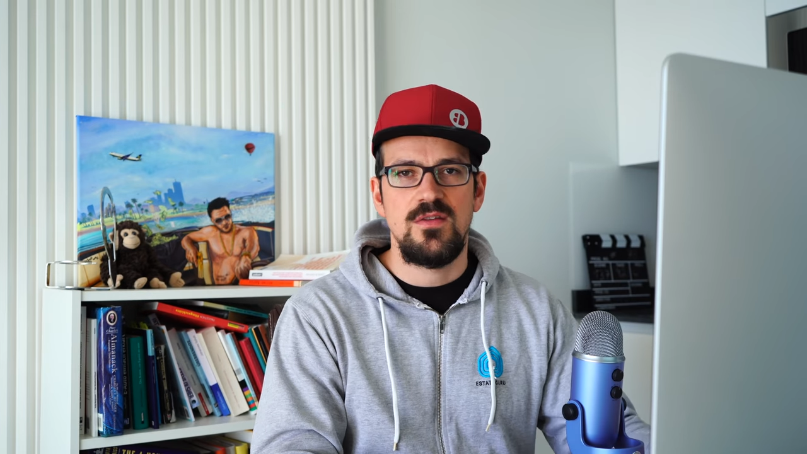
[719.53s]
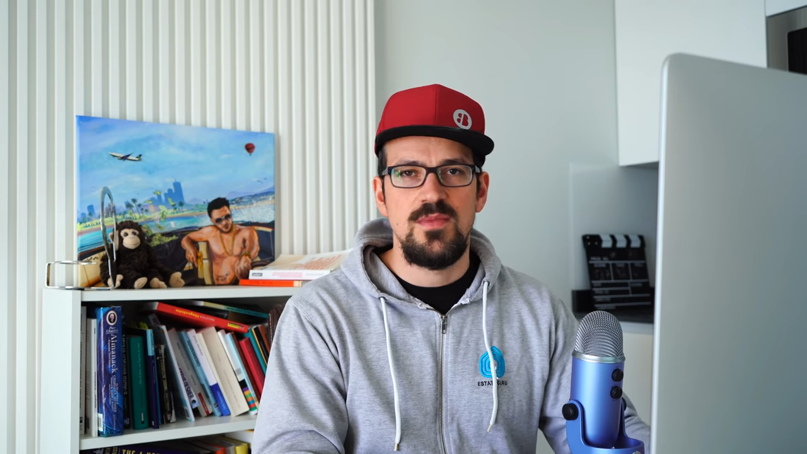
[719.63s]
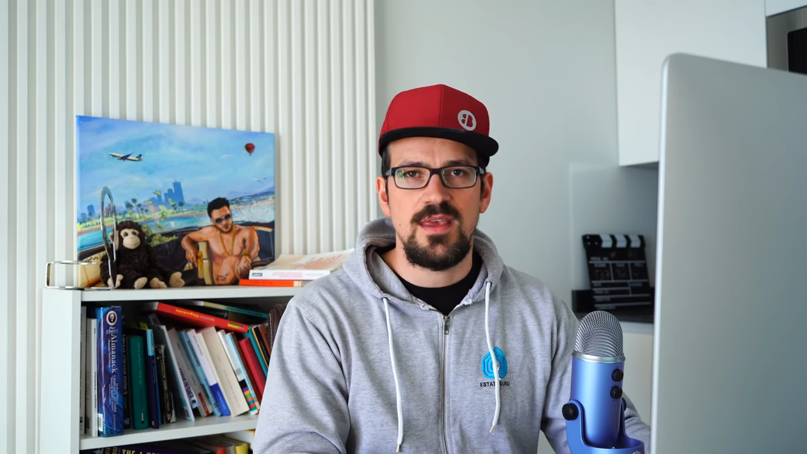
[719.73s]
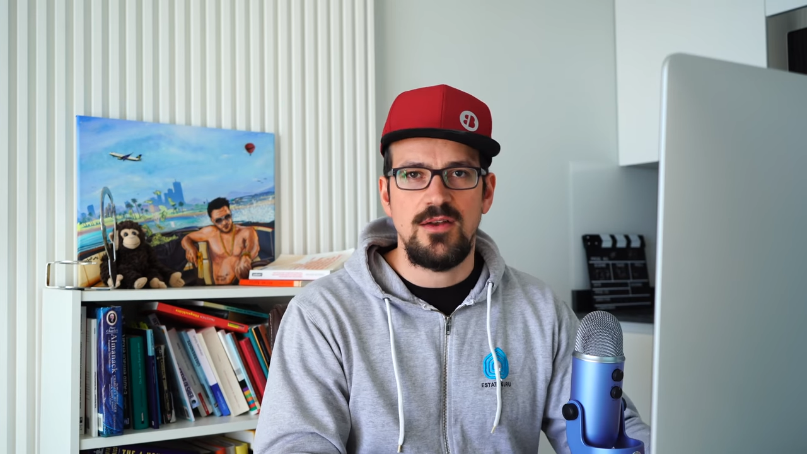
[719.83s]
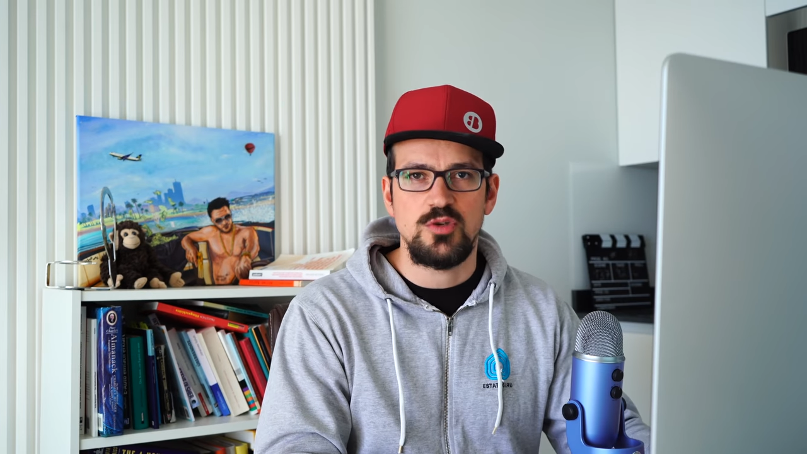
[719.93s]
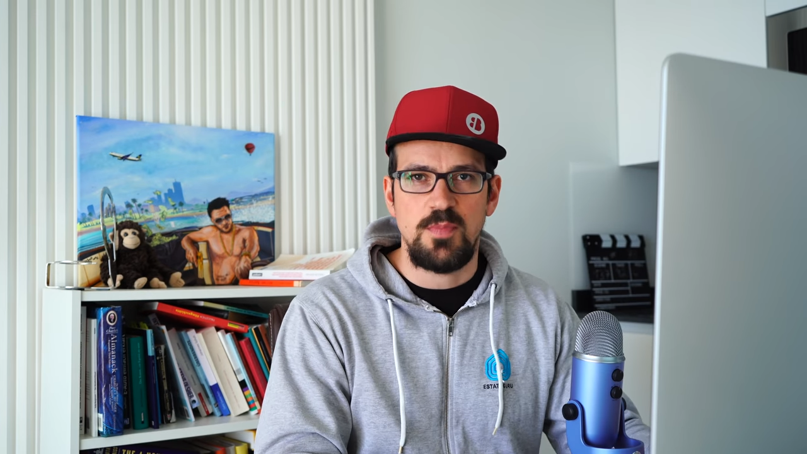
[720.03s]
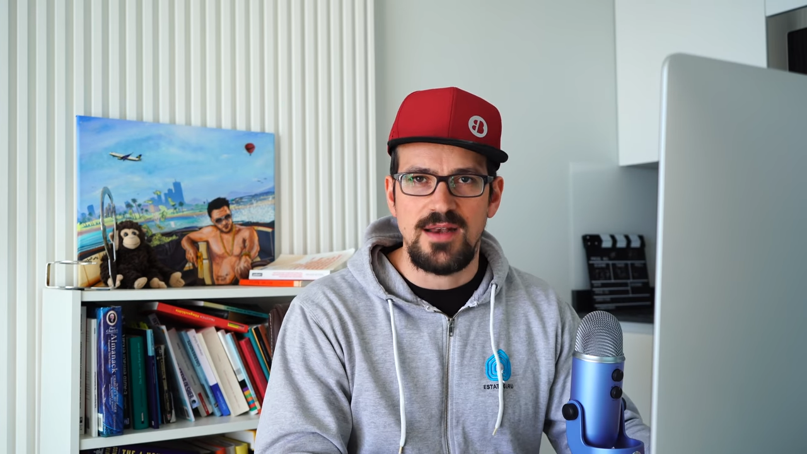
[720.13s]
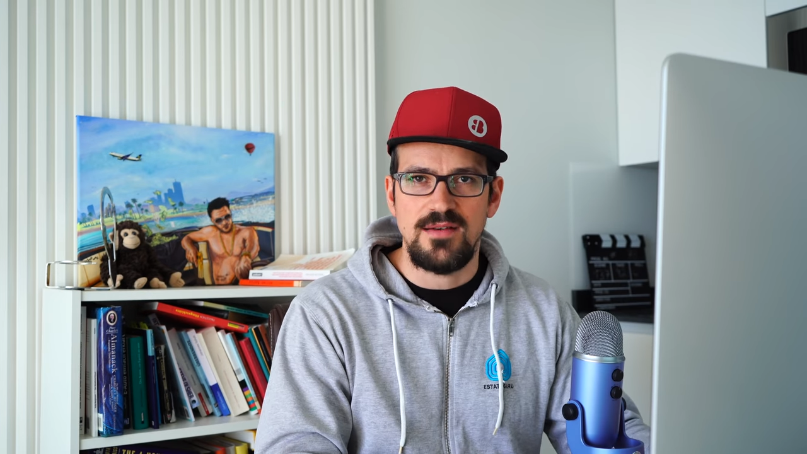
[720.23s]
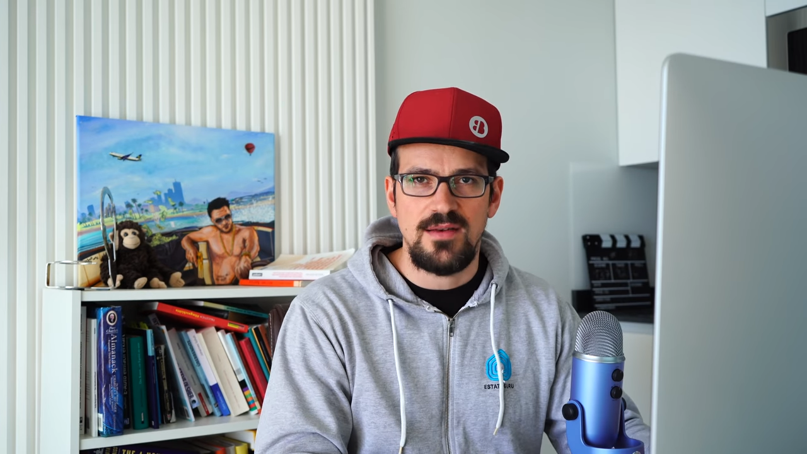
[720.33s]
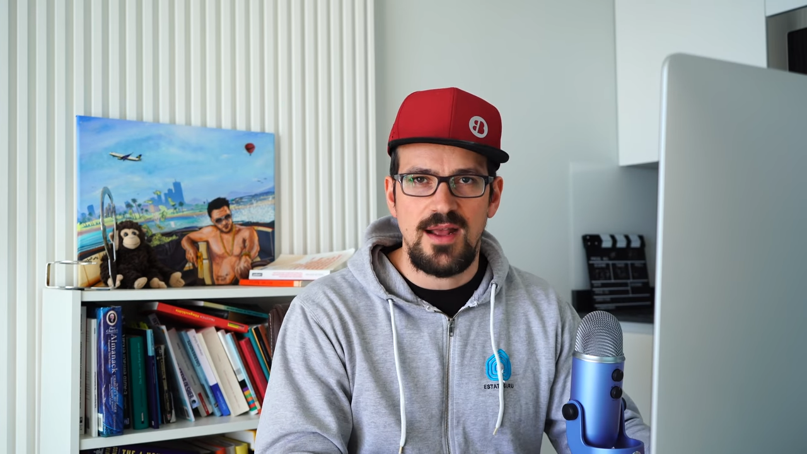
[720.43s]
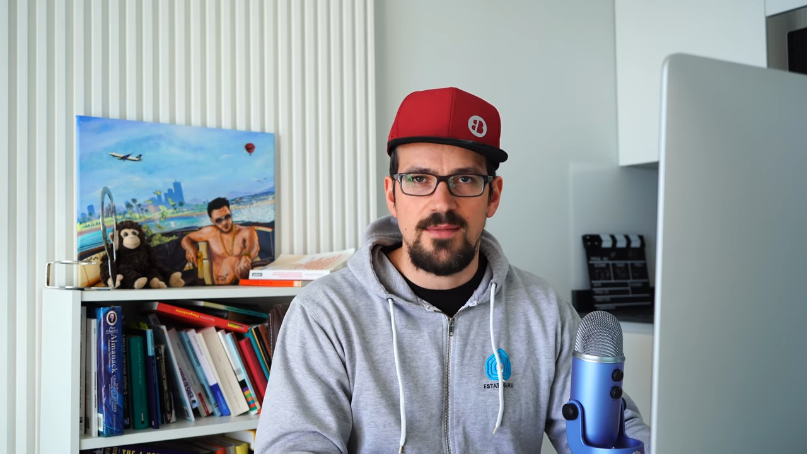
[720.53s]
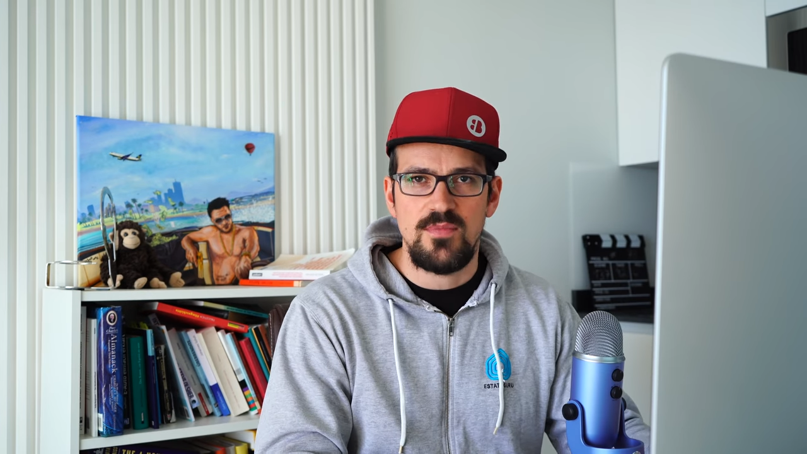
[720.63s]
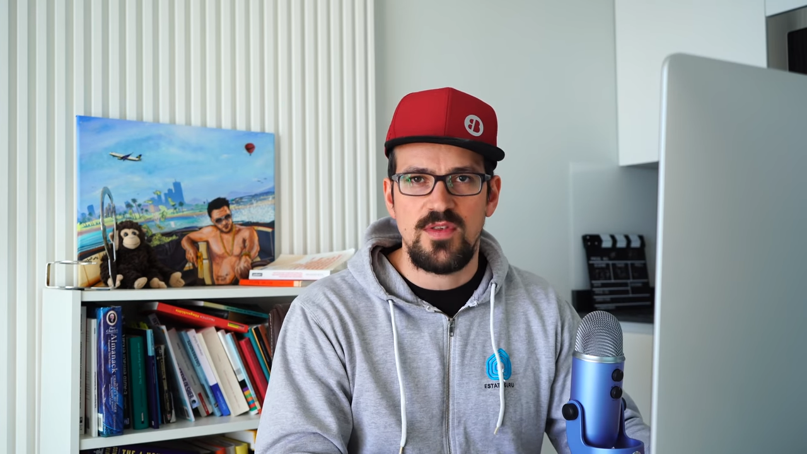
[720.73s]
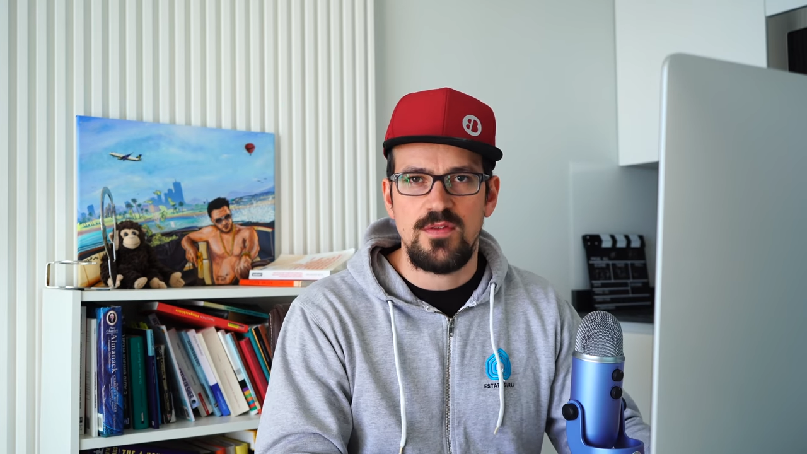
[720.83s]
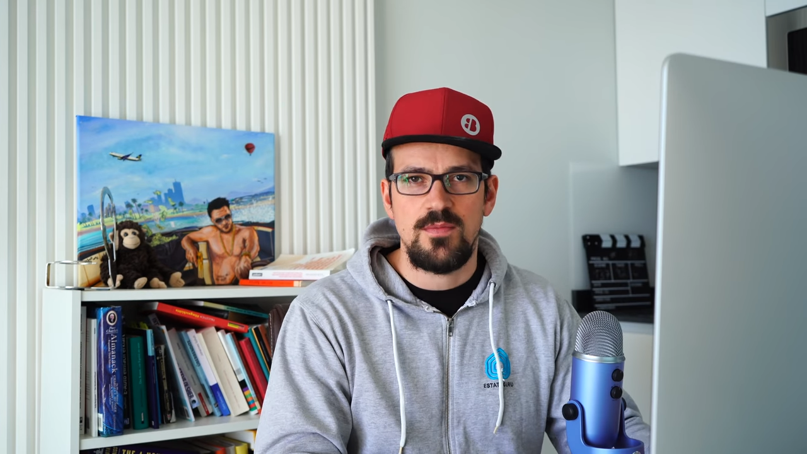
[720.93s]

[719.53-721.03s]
ziemlich entspannt. Ja? Es